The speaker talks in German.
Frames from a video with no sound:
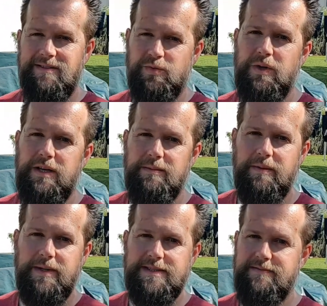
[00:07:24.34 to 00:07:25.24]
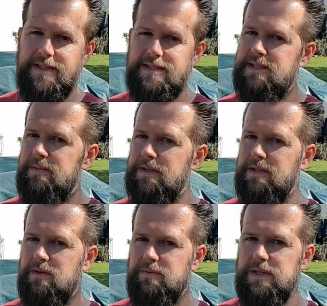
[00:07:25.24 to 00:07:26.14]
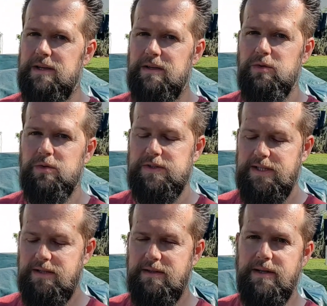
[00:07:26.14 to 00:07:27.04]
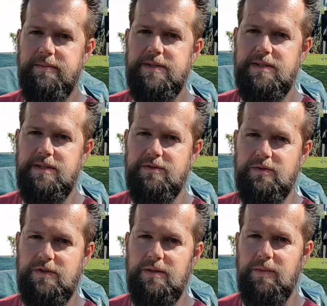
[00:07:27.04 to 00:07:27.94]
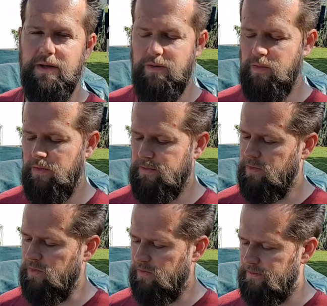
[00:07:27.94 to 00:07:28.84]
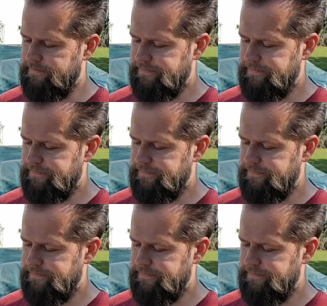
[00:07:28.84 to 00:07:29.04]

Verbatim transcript: Zugegebenermaßen weiß ich aber nicht, ob die dann genug zieht, damit sich hier so ein Skimmer halt überhaupt lohnt.